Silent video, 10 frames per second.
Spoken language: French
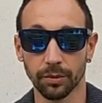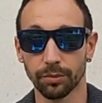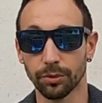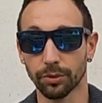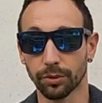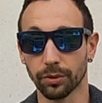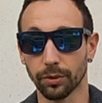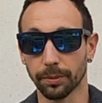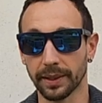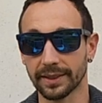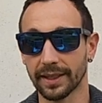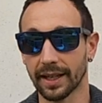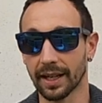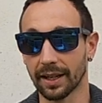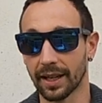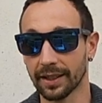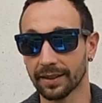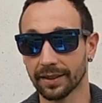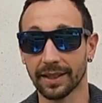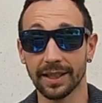plutôt que de le passer à la
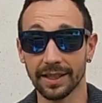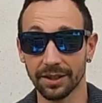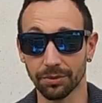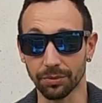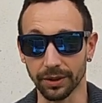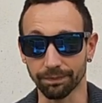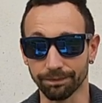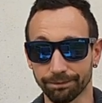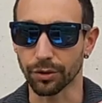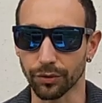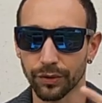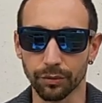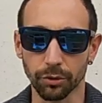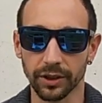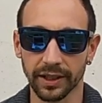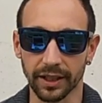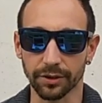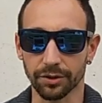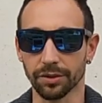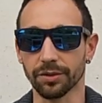hâte et d'échouer. Je vais vous montrer
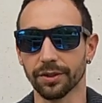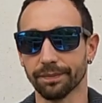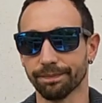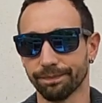quelque chose.